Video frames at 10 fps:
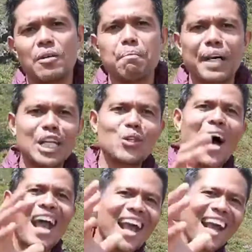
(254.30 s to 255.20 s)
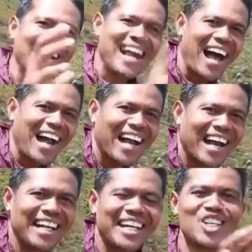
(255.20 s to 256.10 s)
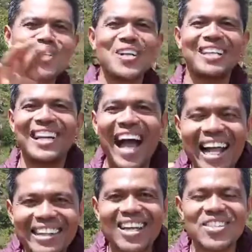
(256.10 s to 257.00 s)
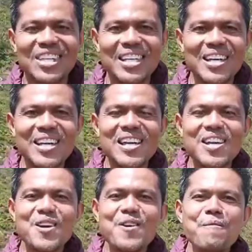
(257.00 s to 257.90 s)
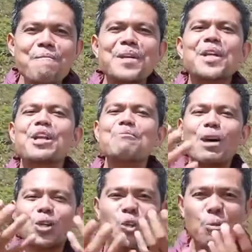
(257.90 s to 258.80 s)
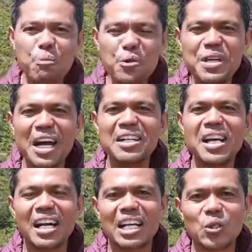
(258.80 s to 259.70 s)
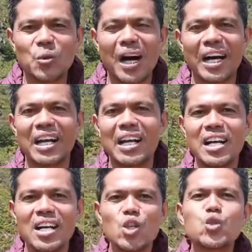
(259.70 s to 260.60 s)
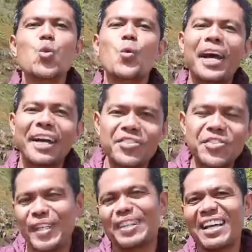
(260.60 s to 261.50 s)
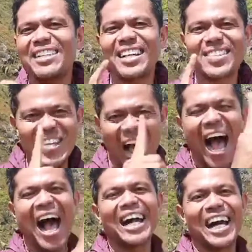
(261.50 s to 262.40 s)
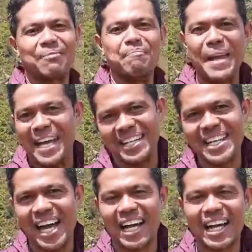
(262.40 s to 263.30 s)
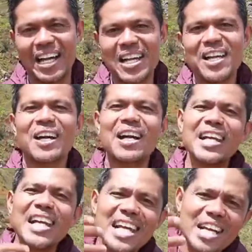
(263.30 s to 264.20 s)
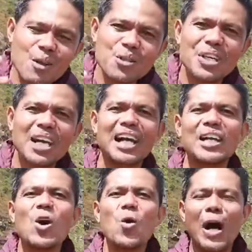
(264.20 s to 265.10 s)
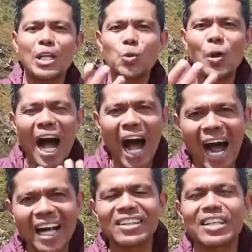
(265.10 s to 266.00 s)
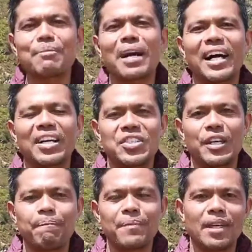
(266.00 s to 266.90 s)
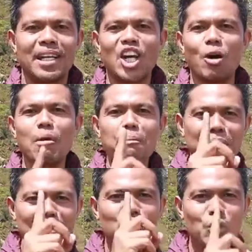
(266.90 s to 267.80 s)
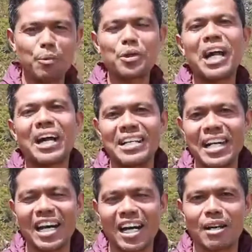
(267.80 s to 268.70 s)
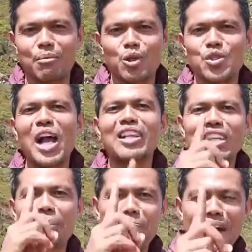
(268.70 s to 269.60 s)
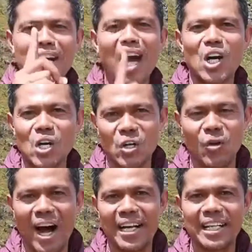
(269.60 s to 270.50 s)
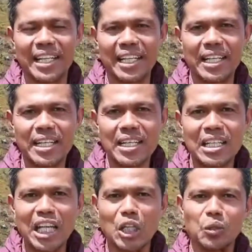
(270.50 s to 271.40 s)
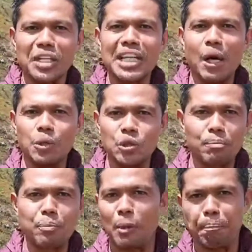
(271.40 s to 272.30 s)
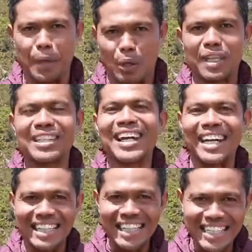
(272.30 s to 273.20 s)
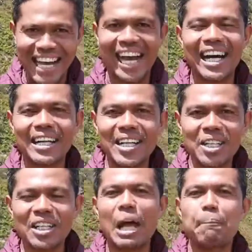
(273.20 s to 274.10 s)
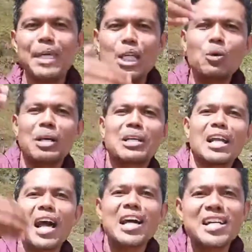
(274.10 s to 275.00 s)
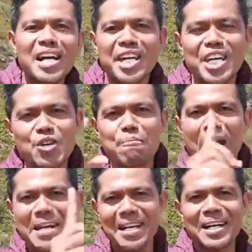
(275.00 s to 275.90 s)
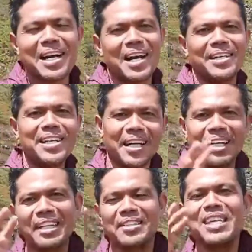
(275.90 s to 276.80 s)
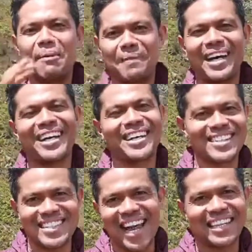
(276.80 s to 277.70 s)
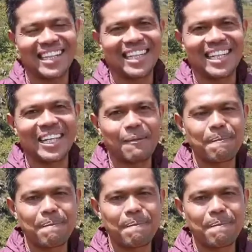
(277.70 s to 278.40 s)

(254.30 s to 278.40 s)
Begitu halangan-halangan ini sudah teratasi, menerima tubuh dan darah Tuhan, sukacitanya sangat beda. Rindu sekali, wah Tuhan terima kasih. Engkau memberi tubuh dan darahmu, santapan rohani. Tentu tidak untuk buat perut kita kenyang, tetapi itu adalah kehidupan kekal yang kita siapkan saat ini.